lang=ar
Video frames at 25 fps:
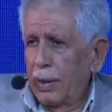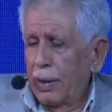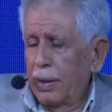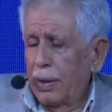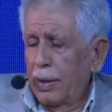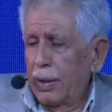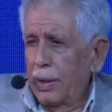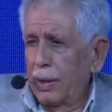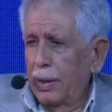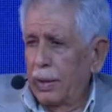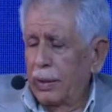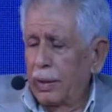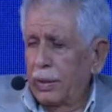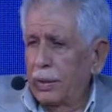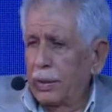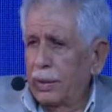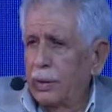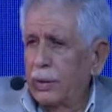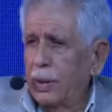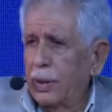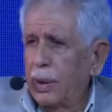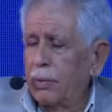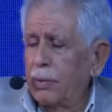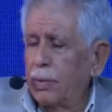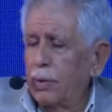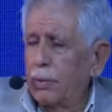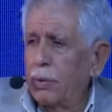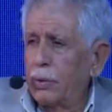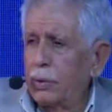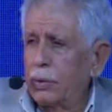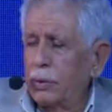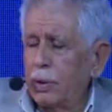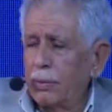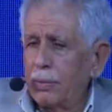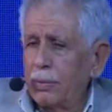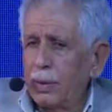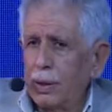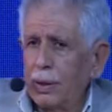هذا الكتاب أول
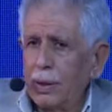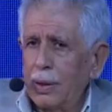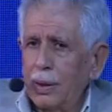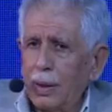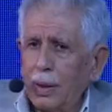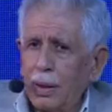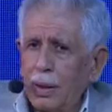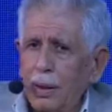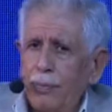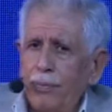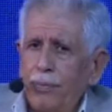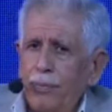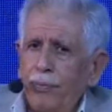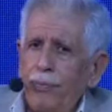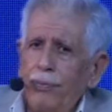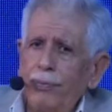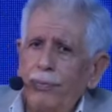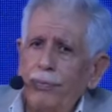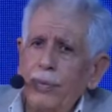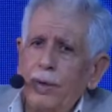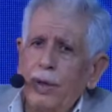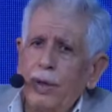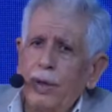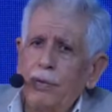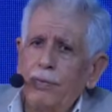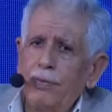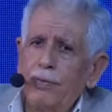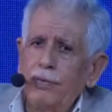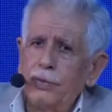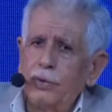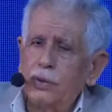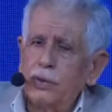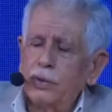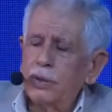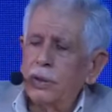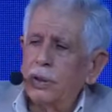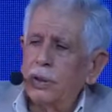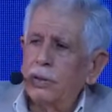طبعة إلى عام
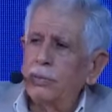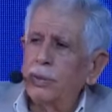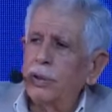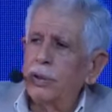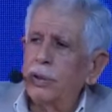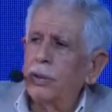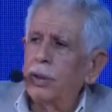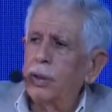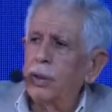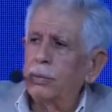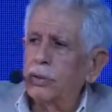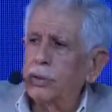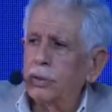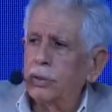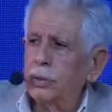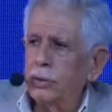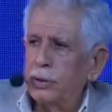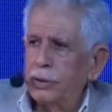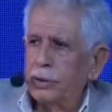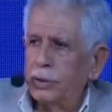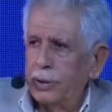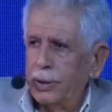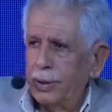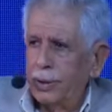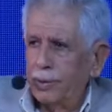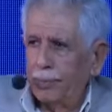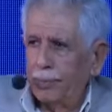1995